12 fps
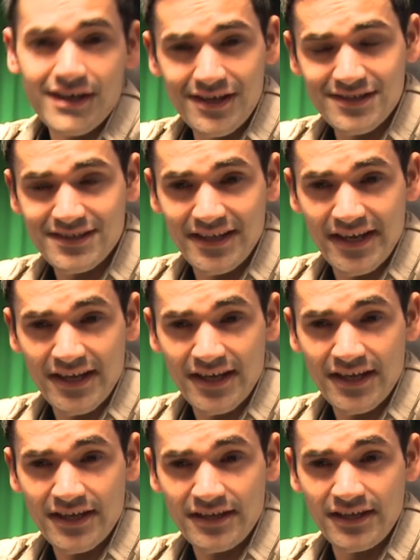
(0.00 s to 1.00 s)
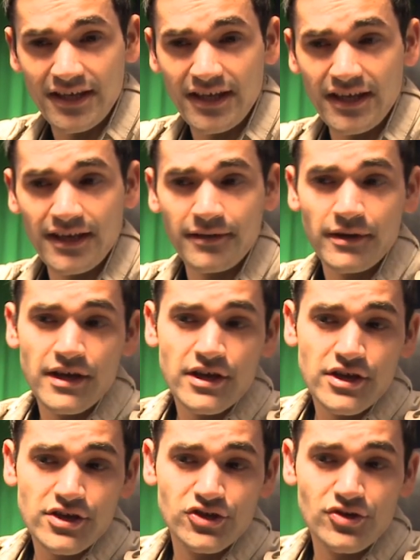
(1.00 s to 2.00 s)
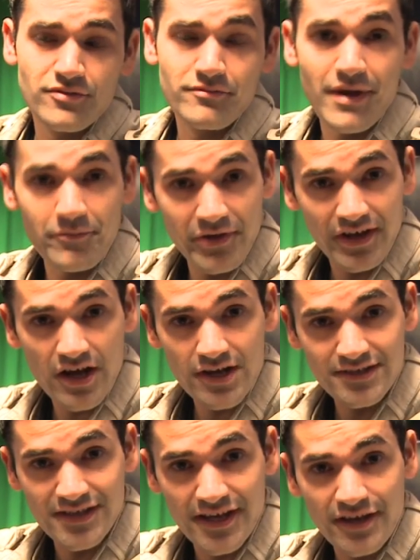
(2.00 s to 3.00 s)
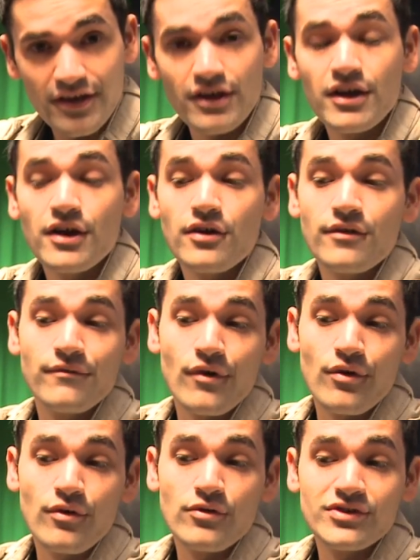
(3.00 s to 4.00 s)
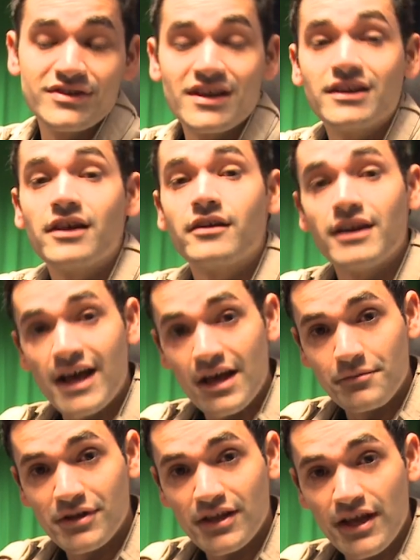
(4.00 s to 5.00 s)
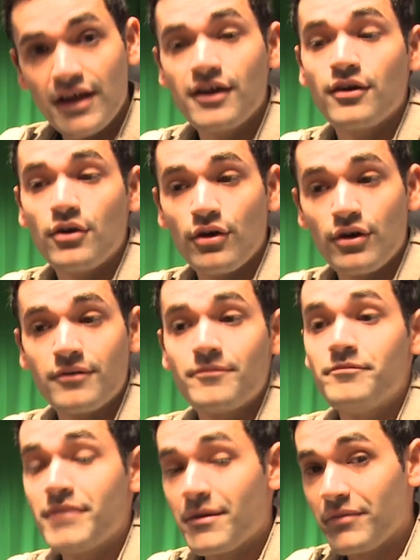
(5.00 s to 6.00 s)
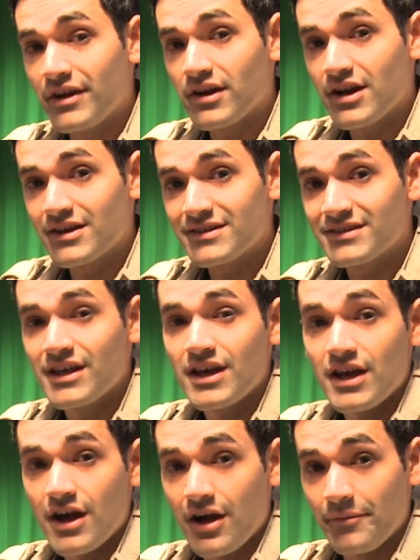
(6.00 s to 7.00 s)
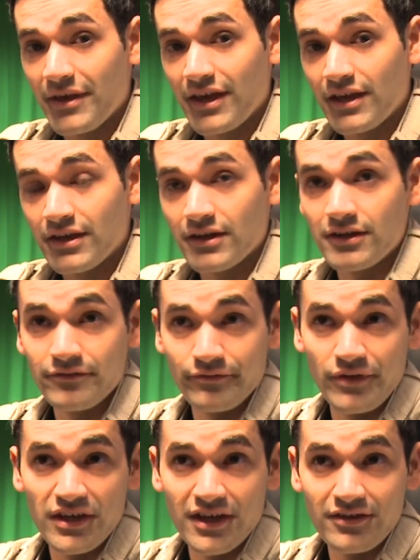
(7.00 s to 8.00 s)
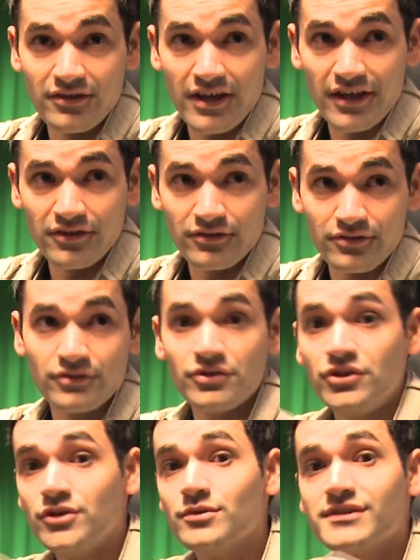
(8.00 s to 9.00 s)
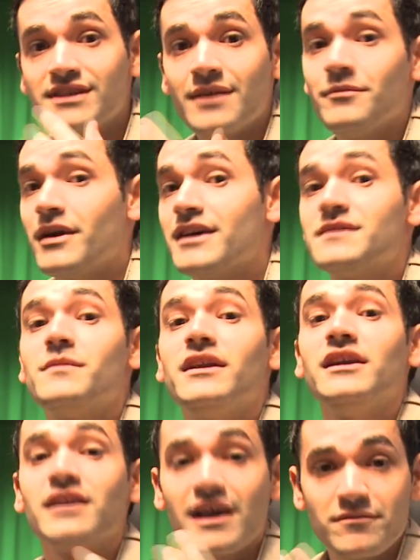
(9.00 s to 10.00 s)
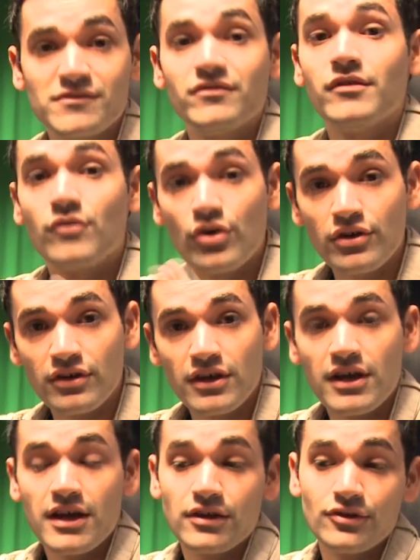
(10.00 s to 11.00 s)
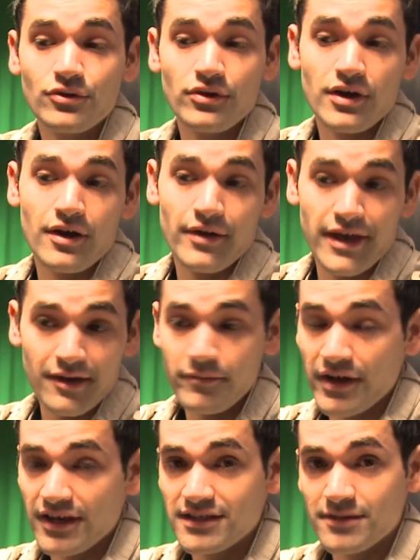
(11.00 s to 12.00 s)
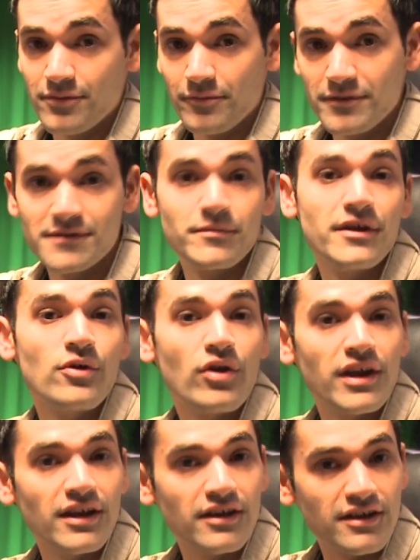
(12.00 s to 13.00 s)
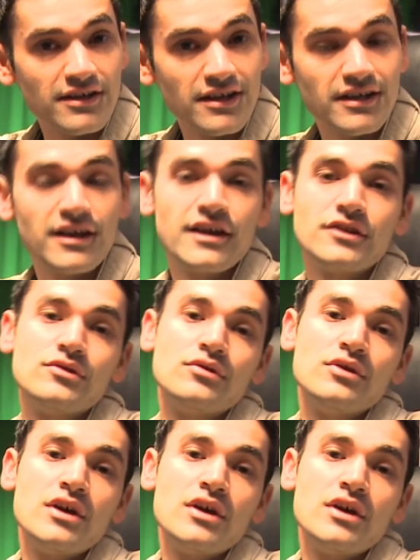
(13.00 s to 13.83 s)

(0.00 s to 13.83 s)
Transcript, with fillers: इसलिए कि जो मेमोरी कार्ड्स हैं वो ज़्यादा रिलायबल हैं और मेमोरी कार्ड्स हमें वी कैन लाइक यूज़ देम एज मैनी टाइम्स वी वांट तो एक बार ही जब हम इसमें रिकॉर्डिंग कर देते हैं तो